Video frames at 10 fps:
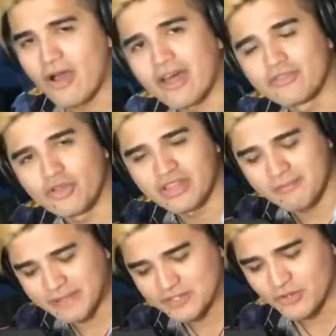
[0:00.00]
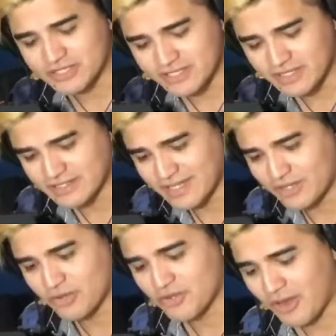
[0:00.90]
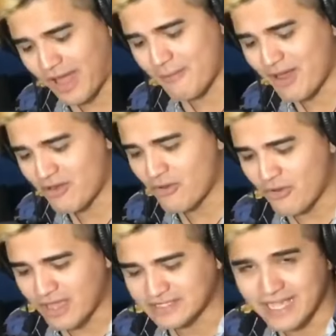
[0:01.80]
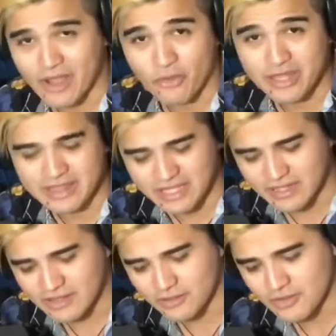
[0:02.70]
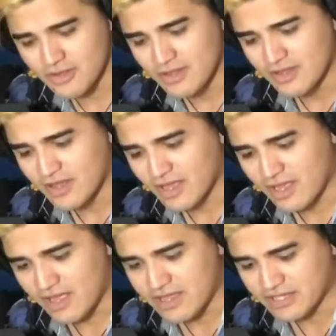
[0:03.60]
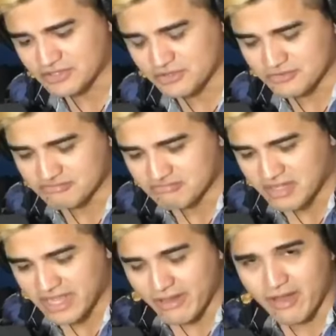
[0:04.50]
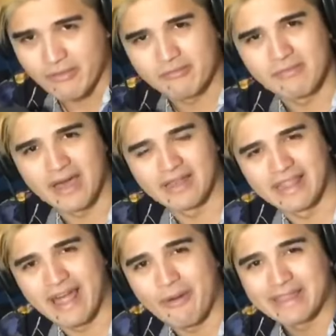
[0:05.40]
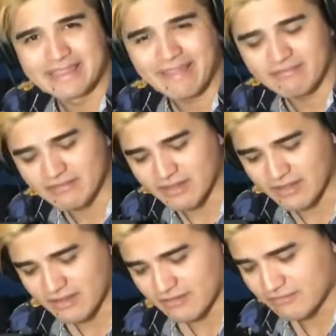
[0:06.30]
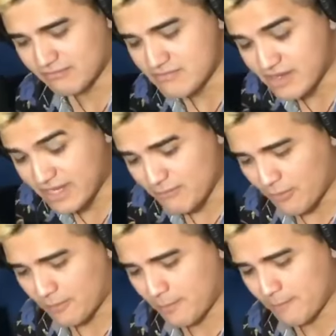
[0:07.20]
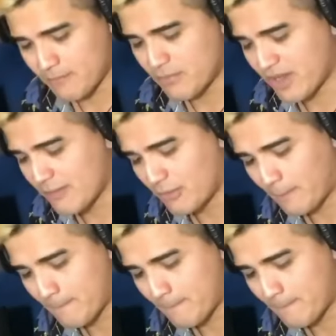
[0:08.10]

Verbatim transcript: donde empezó a ser interesante cuando cada mano hacía algo distinto eh, y eso le daba, le da bastante ritmo. Por ejemplo.